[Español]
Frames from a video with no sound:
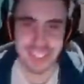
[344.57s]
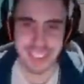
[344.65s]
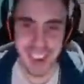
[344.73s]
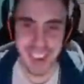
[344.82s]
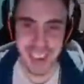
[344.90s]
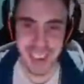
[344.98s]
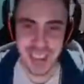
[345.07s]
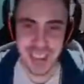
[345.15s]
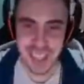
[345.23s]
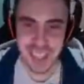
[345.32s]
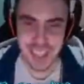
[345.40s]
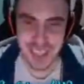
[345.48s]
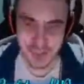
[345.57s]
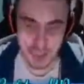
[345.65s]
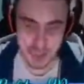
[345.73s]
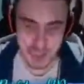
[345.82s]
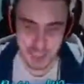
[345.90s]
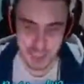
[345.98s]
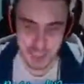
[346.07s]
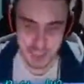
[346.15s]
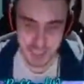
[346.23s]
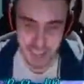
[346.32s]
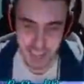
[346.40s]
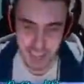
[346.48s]
Cago en la leche ya que mami.
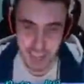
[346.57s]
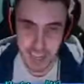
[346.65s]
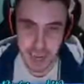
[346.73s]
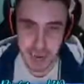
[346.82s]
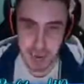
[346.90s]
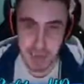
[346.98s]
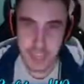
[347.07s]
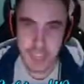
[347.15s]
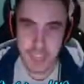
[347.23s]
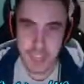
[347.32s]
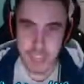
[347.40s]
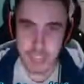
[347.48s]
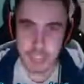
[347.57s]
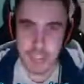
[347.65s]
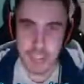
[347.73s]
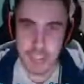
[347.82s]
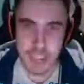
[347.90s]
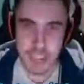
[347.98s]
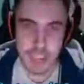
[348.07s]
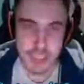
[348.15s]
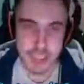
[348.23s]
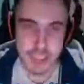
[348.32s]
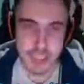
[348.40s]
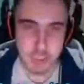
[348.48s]
Ya, eh, de la vaca. Lechera.
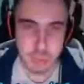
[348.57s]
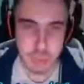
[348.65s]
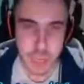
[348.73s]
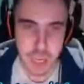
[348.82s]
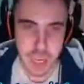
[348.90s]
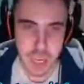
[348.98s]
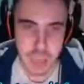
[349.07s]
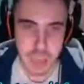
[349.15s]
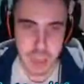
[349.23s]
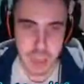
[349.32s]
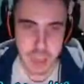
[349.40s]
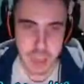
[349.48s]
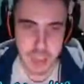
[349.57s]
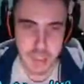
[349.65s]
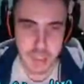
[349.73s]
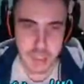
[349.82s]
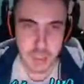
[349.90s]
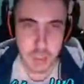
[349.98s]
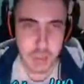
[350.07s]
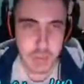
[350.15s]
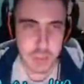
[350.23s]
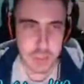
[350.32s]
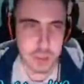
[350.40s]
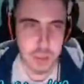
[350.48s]
Hostia. Voy a
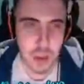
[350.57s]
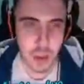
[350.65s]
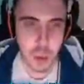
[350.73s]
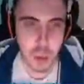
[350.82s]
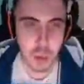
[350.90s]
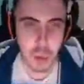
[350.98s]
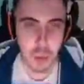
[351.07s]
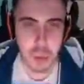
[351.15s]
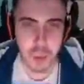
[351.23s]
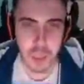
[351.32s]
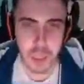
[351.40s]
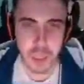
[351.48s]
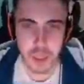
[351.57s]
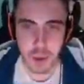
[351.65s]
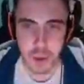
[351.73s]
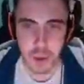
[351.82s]
curarte, pero me la juego mucho por ti, eh, bro.